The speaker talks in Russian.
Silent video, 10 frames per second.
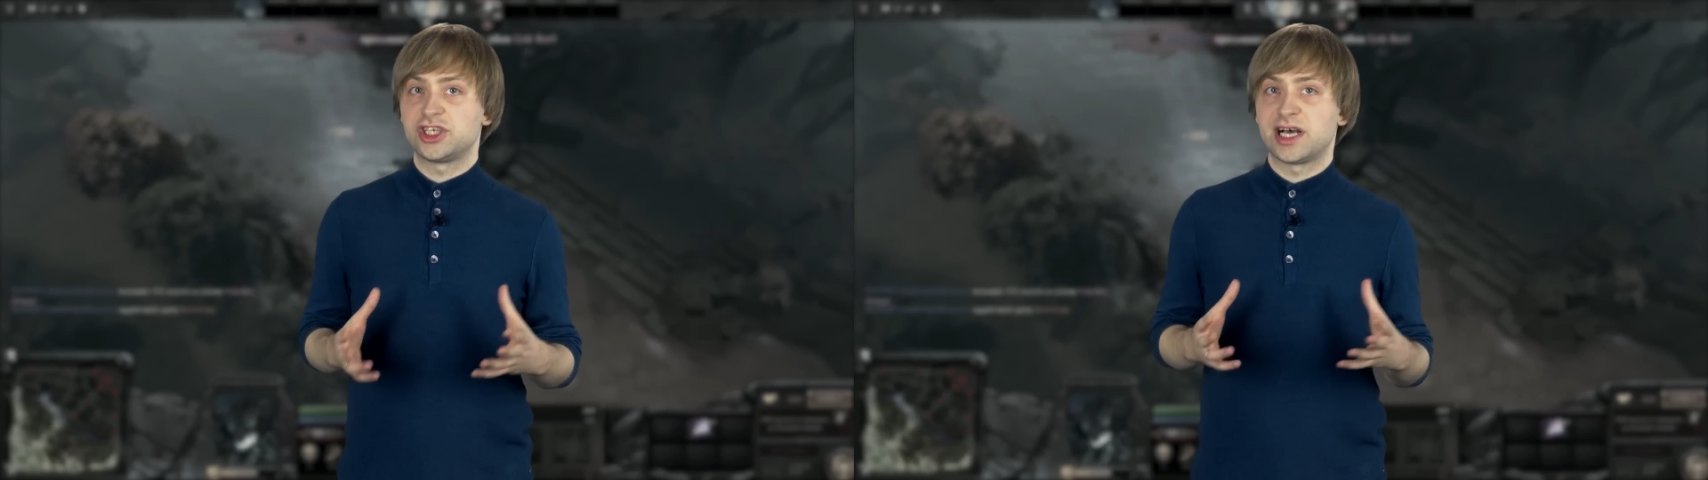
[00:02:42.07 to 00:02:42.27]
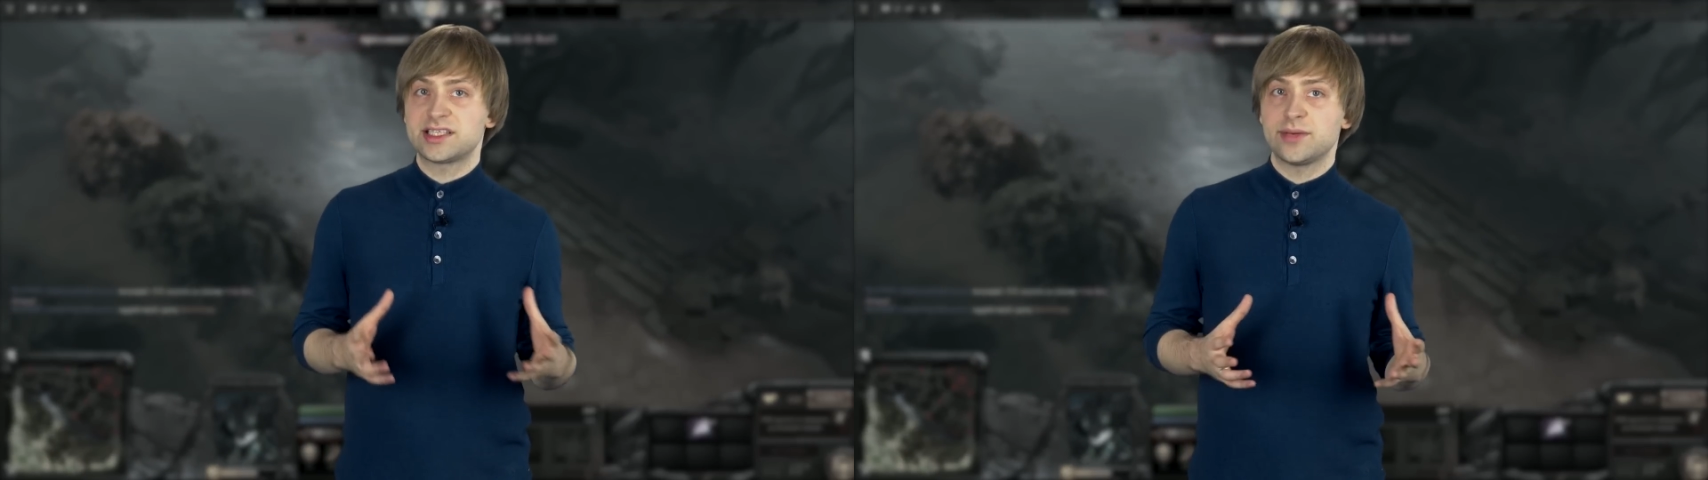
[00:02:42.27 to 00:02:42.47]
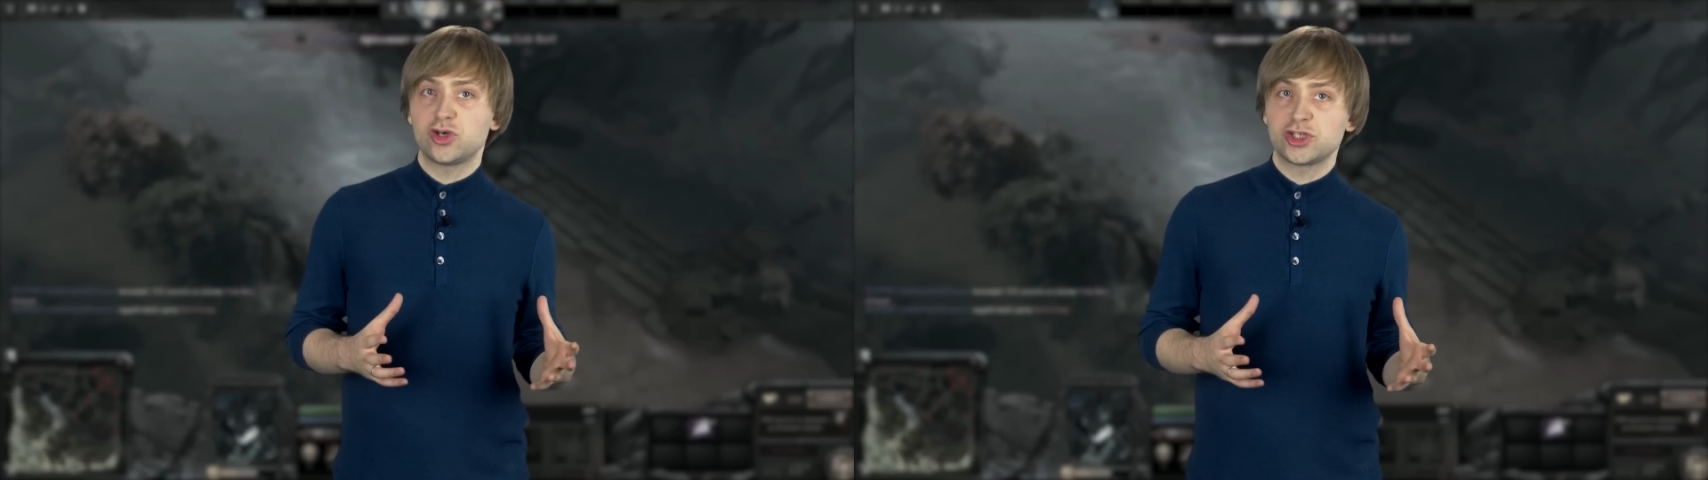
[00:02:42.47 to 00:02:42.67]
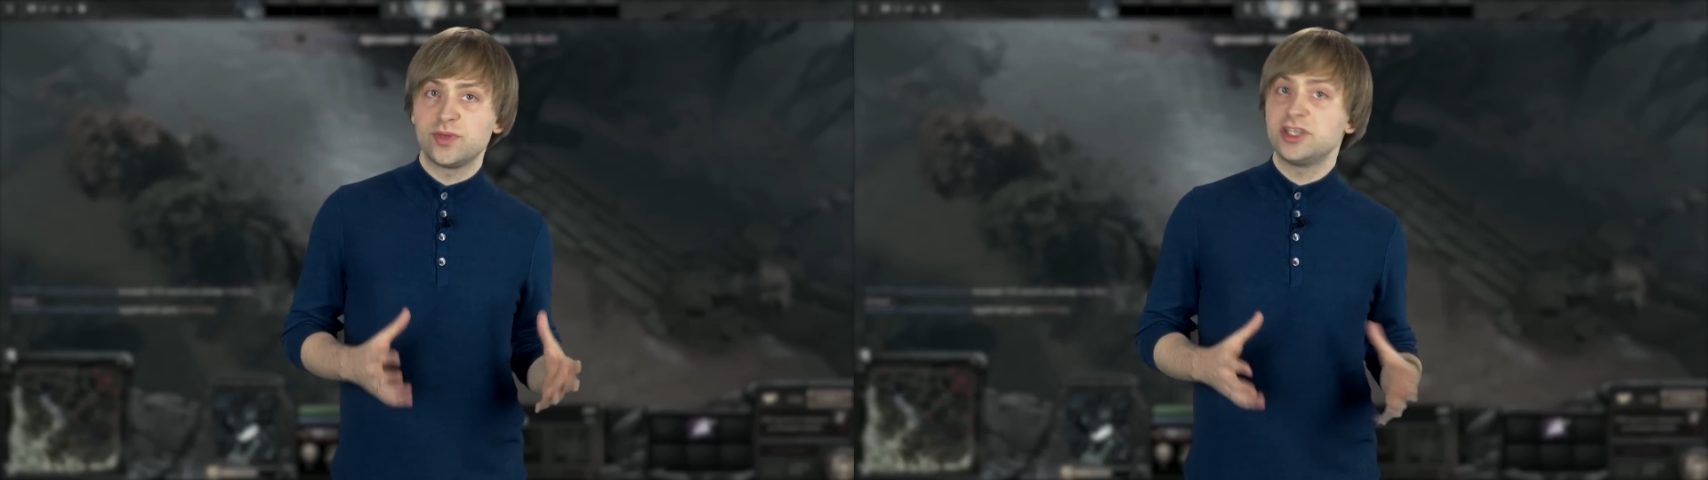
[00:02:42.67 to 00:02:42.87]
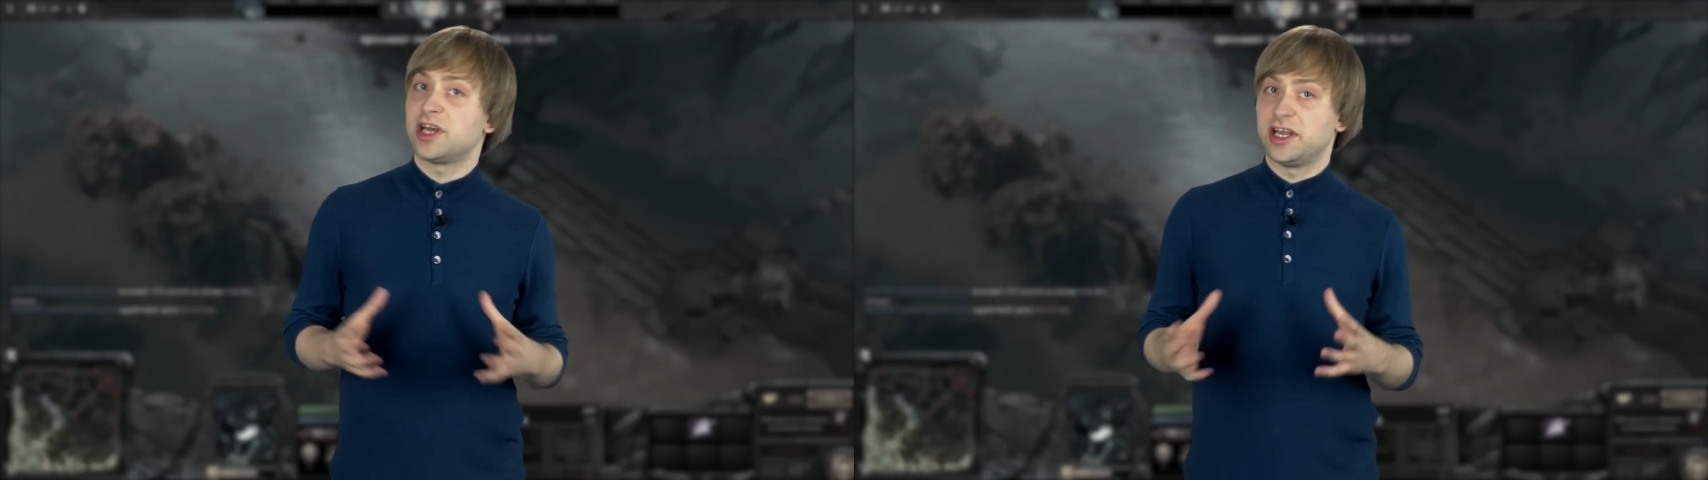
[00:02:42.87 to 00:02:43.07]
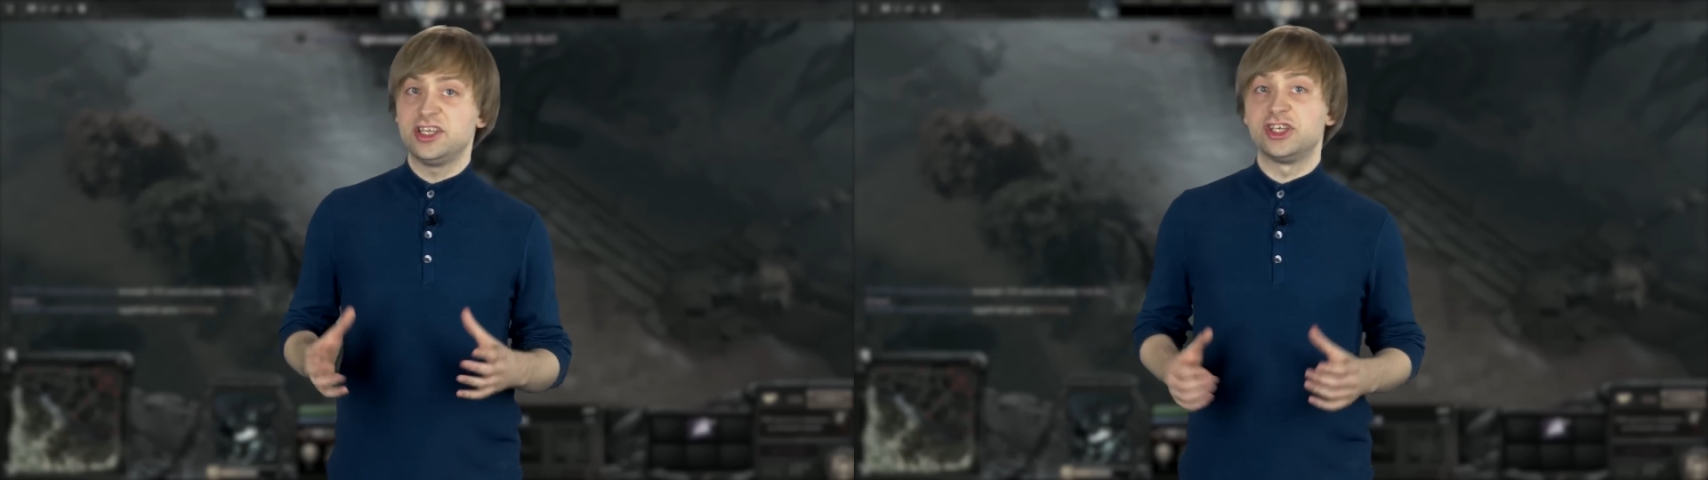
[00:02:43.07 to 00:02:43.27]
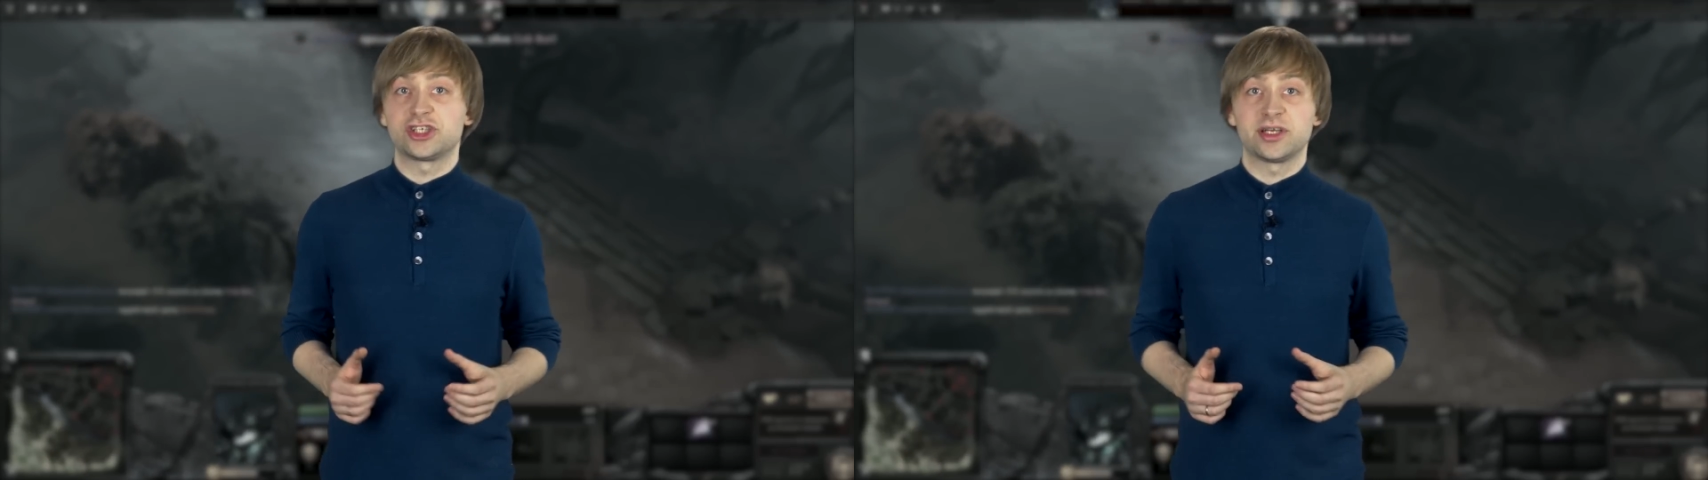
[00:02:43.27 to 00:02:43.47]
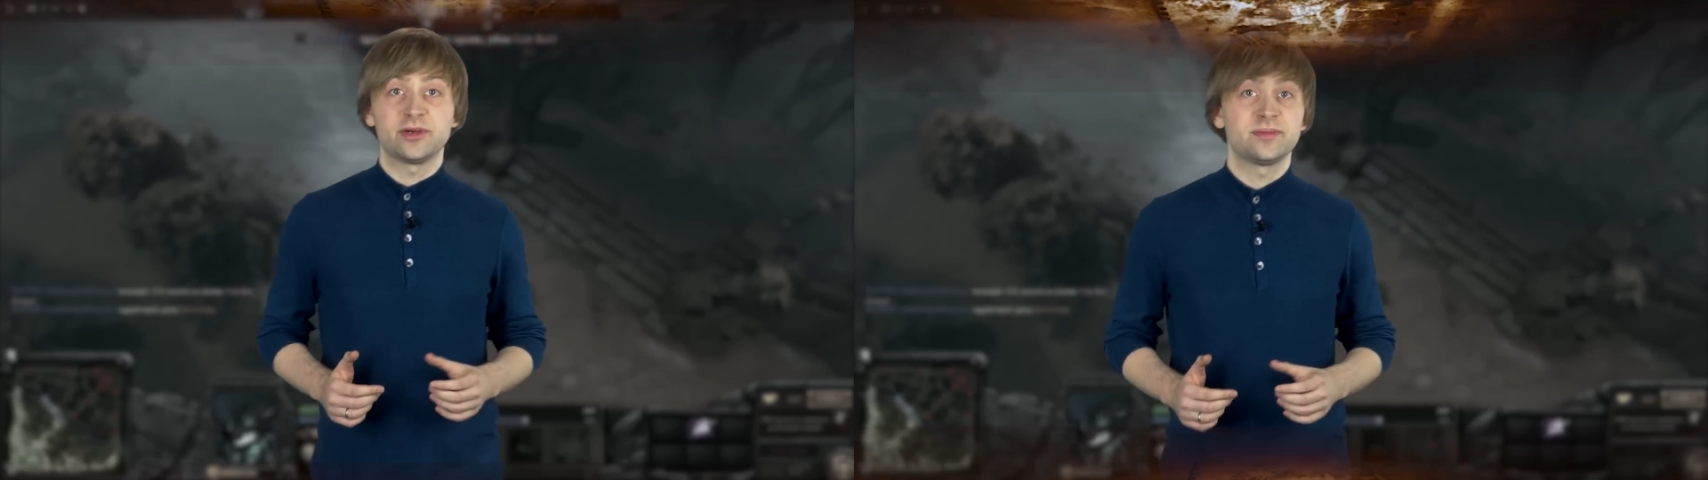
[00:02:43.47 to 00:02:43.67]
часто может быть
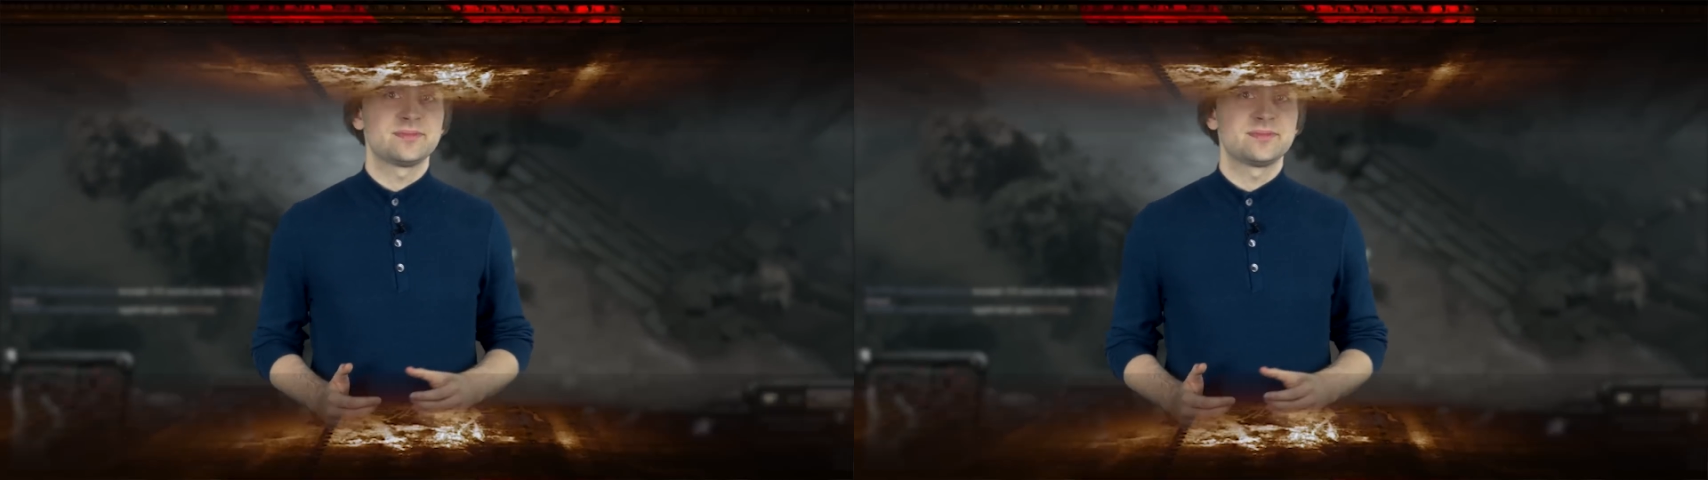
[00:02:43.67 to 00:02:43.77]
критичным.